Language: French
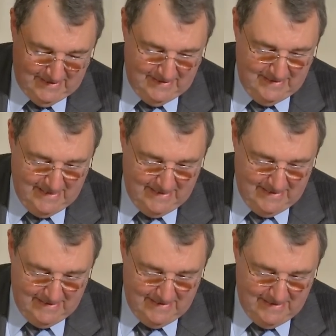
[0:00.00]

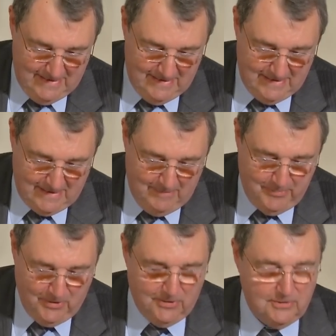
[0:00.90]
Le
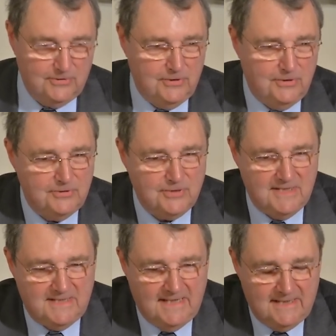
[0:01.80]
rapport de, sur la
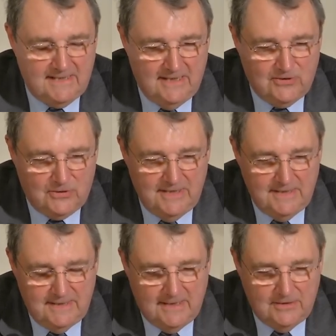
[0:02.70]
cigarette
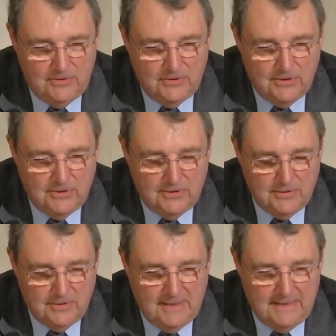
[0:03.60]
électronique date de
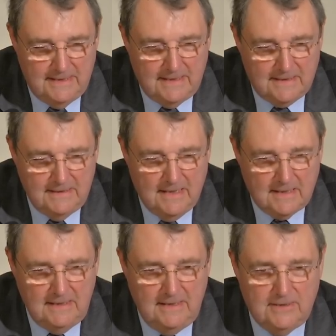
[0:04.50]
l'année dernière
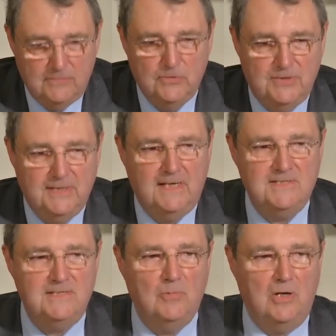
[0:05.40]
et il était voté
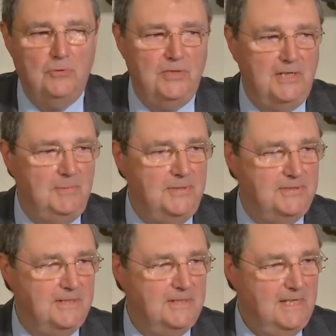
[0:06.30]
quasiment à
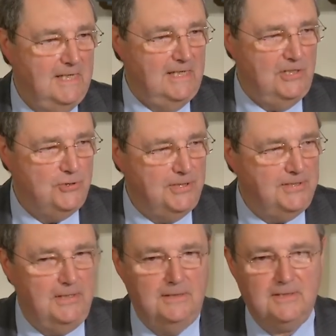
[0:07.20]
l'unanimité. Et
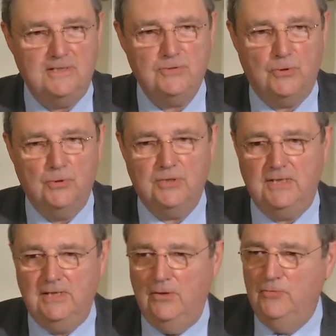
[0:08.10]
j'étais très heureux
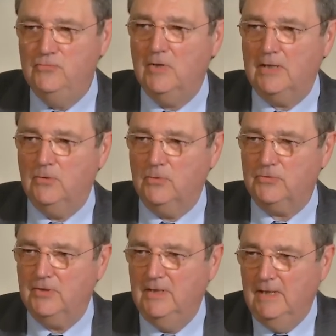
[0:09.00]
qu'il y ait une voix
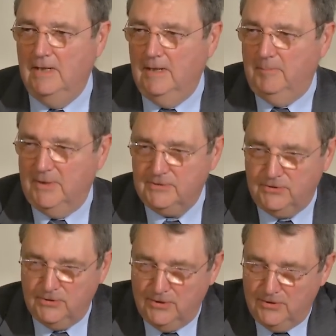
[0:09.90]
contre parce
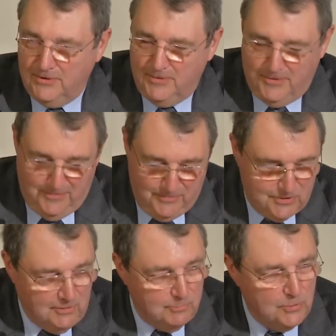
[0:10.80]
que
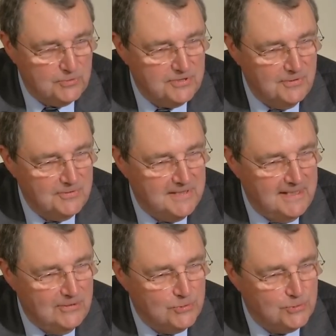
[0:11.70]
100% euh, c'est
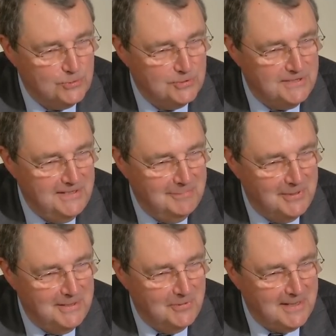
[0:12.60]
quelque chose qui n'est
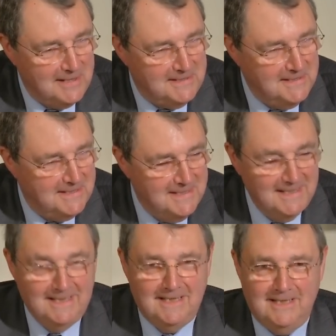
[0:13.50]
pas démocratique.
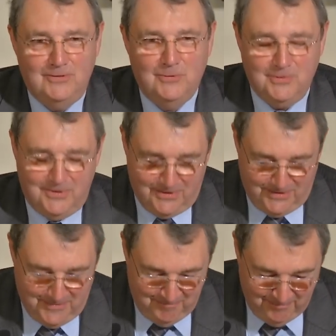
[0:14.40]
Et donc
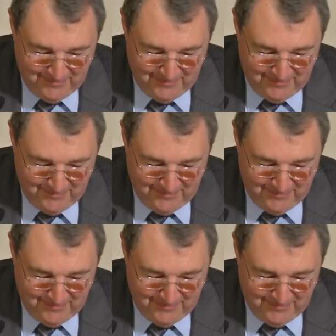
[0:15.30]
euh,